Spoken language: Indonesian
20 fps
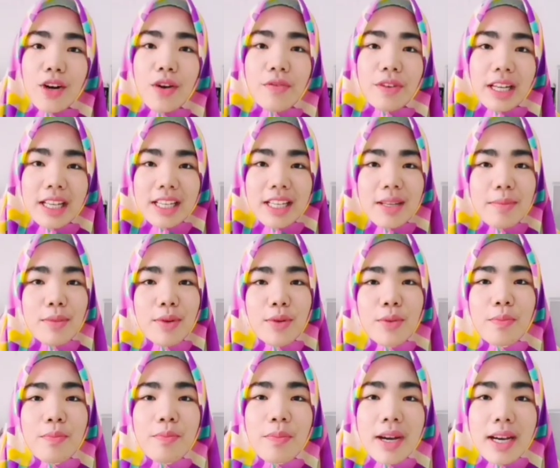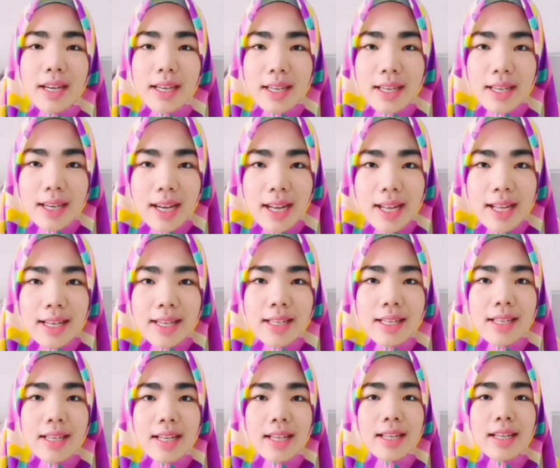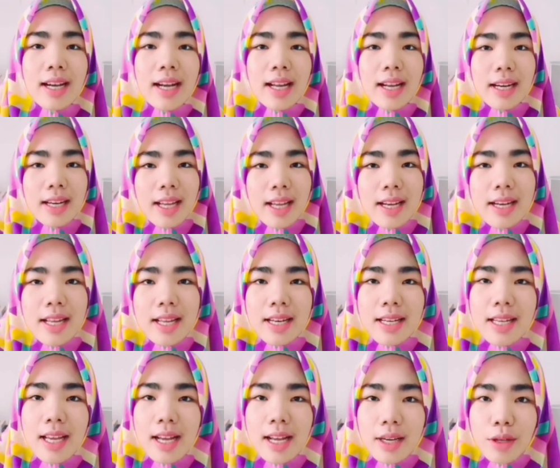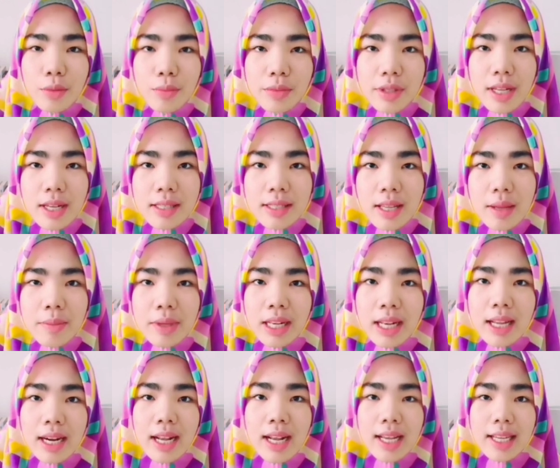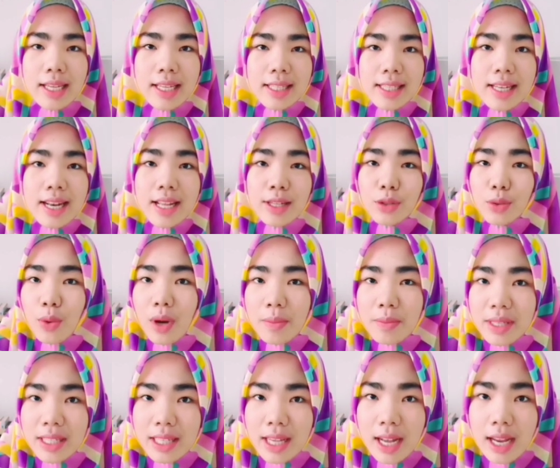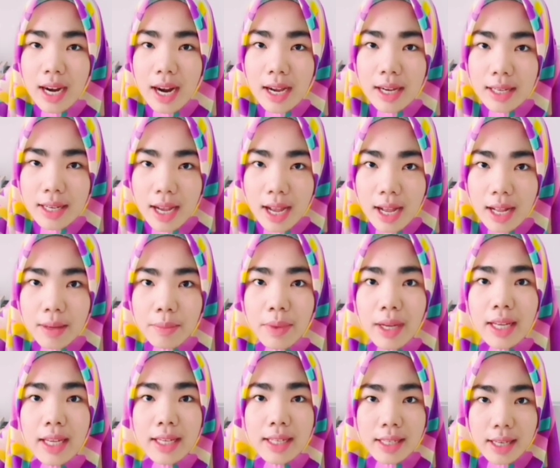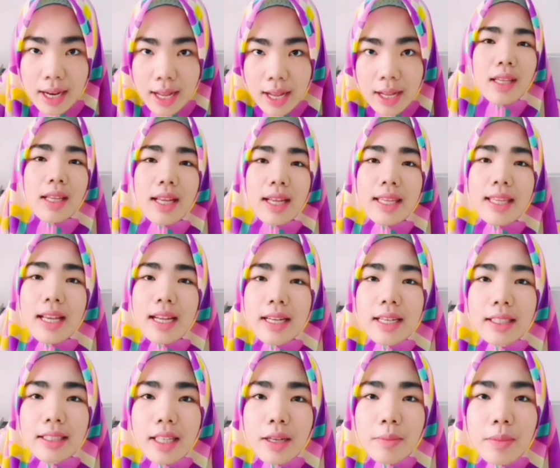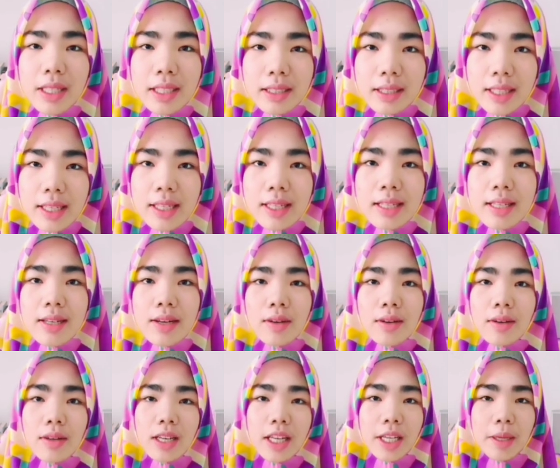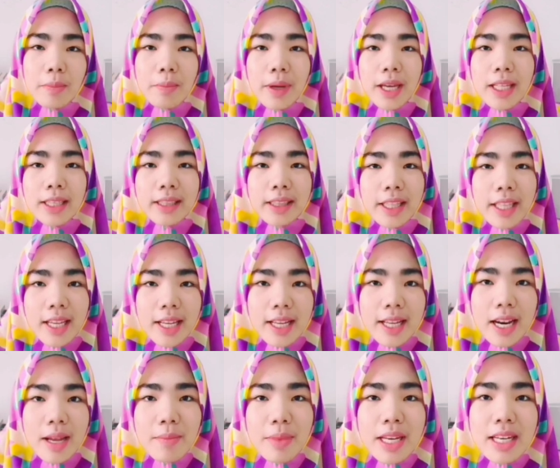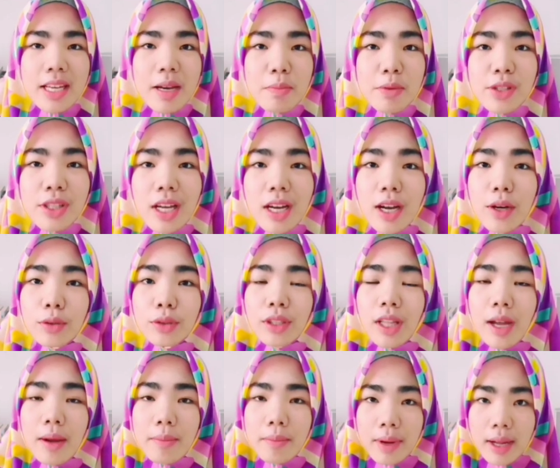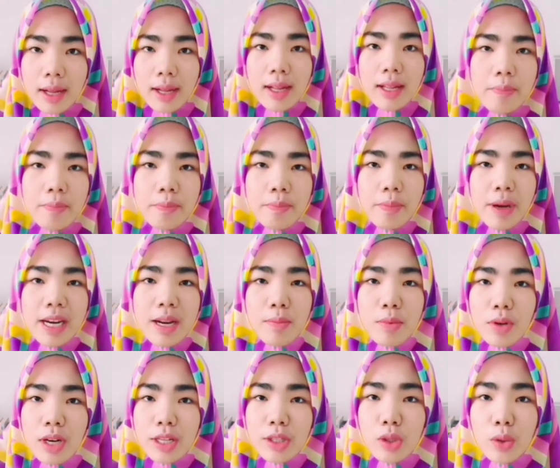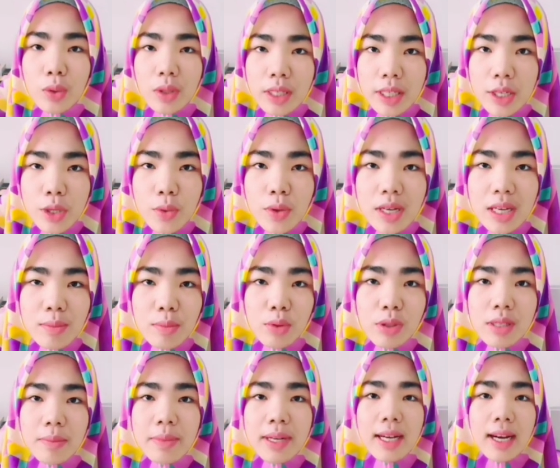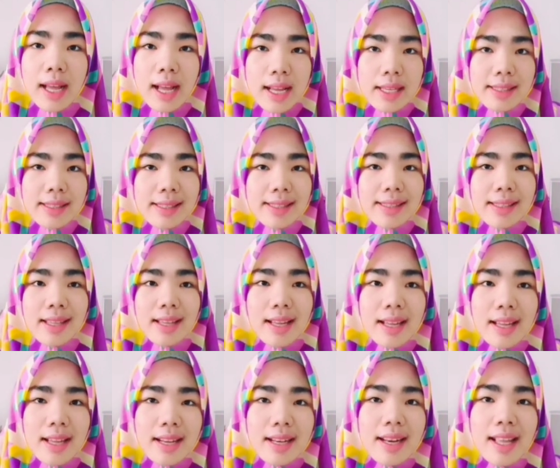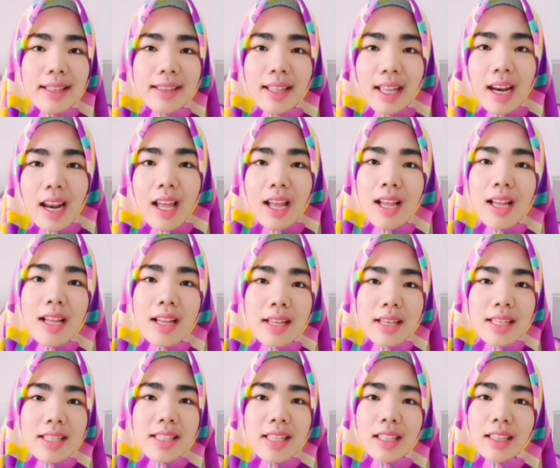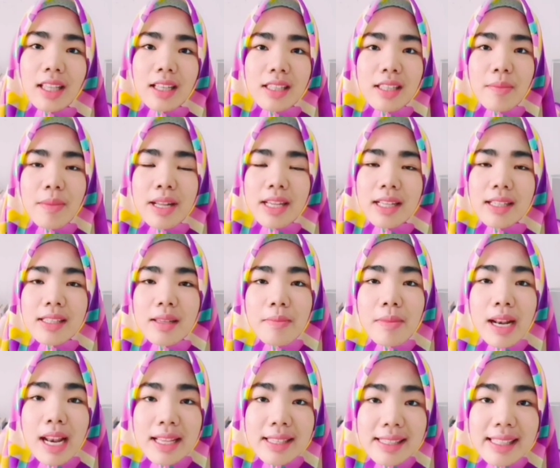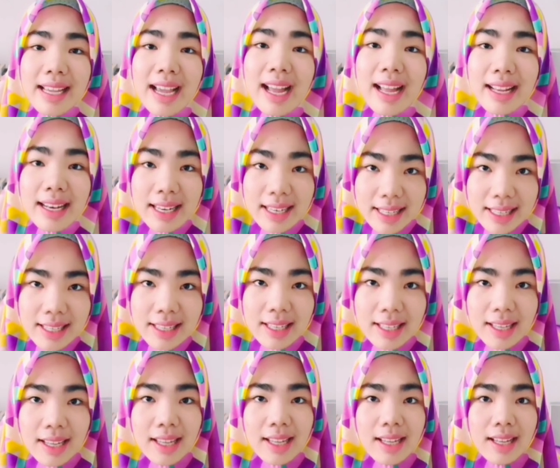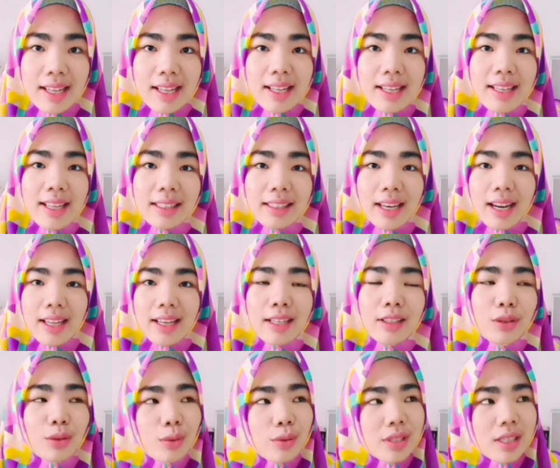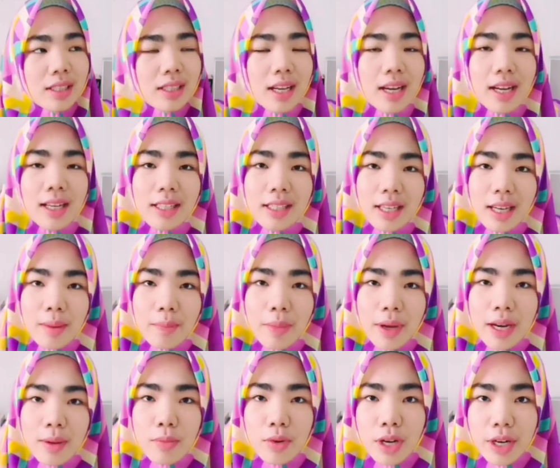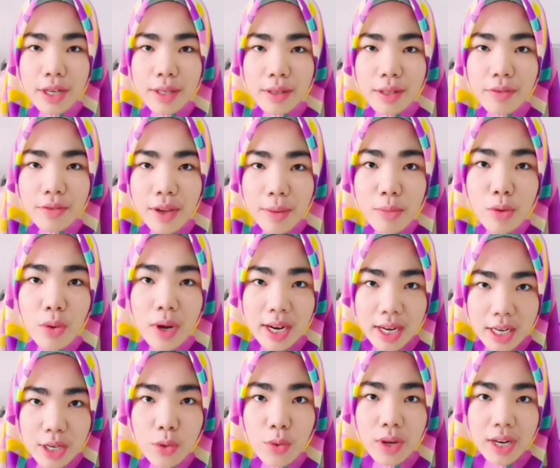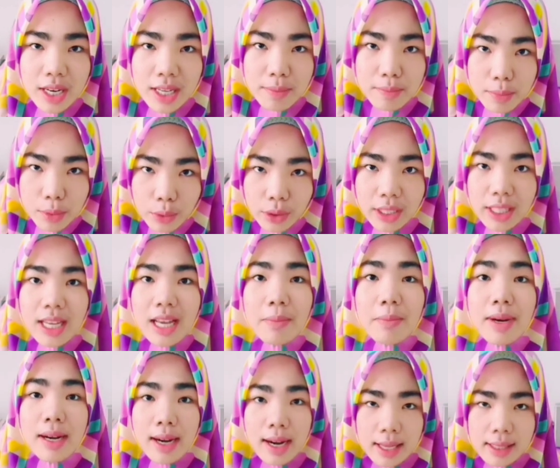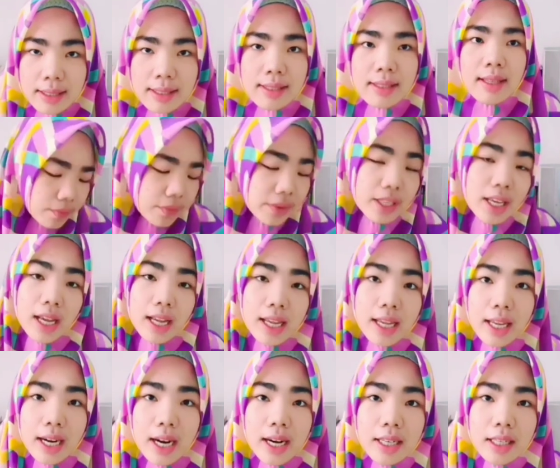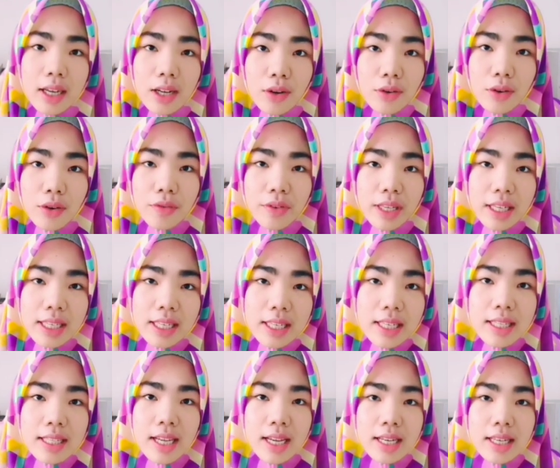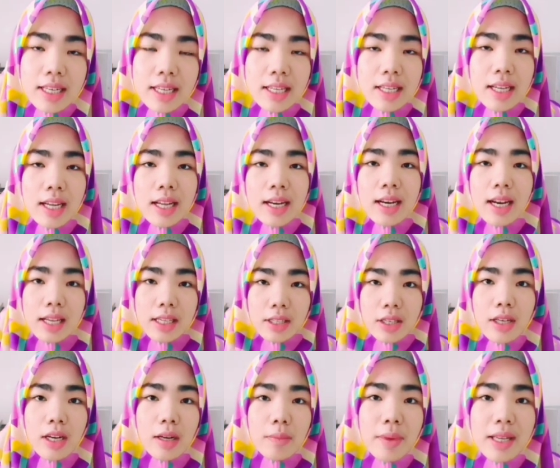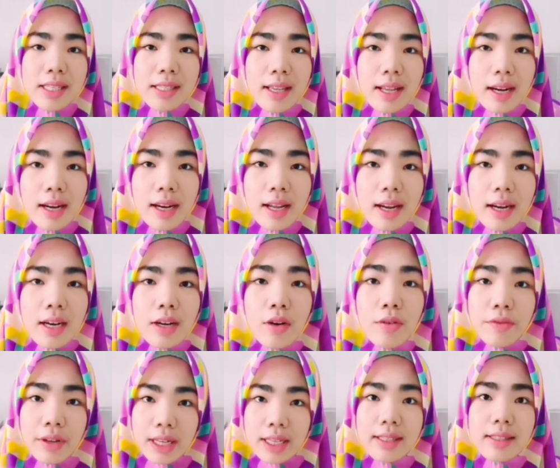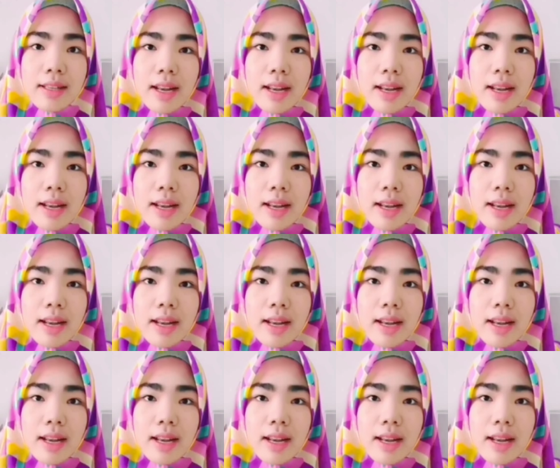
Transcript: Novel ini merupakan karya dari Hanum Salsabila Rais dan suaminya Rangga Almahendra yang diterbitin oleh PT Gramedia Pustaka Utama pada bulan Juli 2011 dan telah dicetak sebanyak 11 kali yang terakhir itu cetakannya pada bulan Februari 2013. Gak heran kalau novel ini jadi national bestseller novel